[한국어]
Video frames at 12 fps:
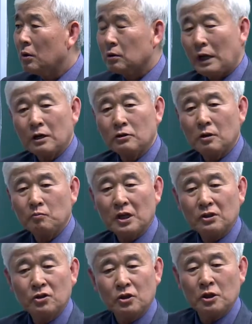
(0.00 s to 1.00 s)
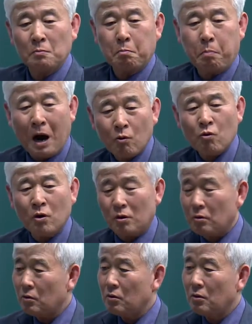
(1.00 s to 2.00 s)
당첨된 즉시
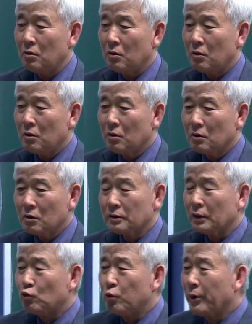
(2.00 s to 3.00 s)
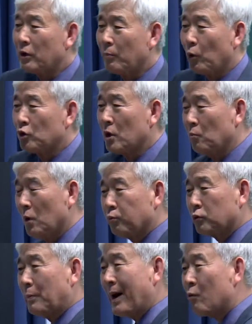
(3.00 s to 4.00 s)
받고, 근데 주변에 보세요.
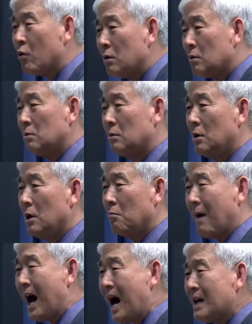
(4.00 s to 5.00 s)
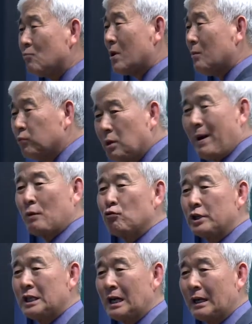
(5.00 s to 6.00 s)
뭐부터 바꿔? 마누라부터 바꾸기
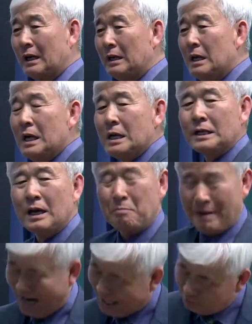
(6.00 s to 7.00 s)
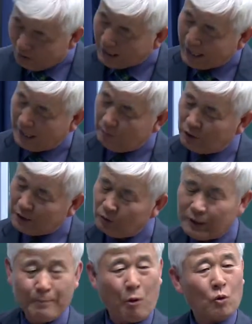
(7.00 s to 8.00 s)
시작해. 이게 마누라가 아무래도
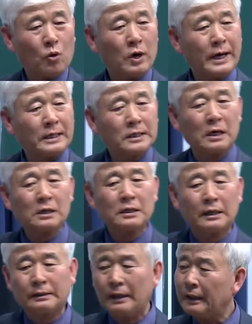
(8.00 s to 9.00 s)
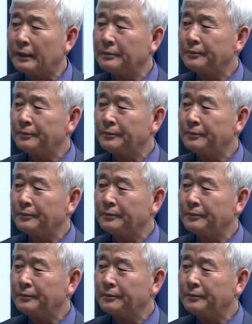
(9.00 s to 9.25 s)
내 복권을 가져갈 것 같아.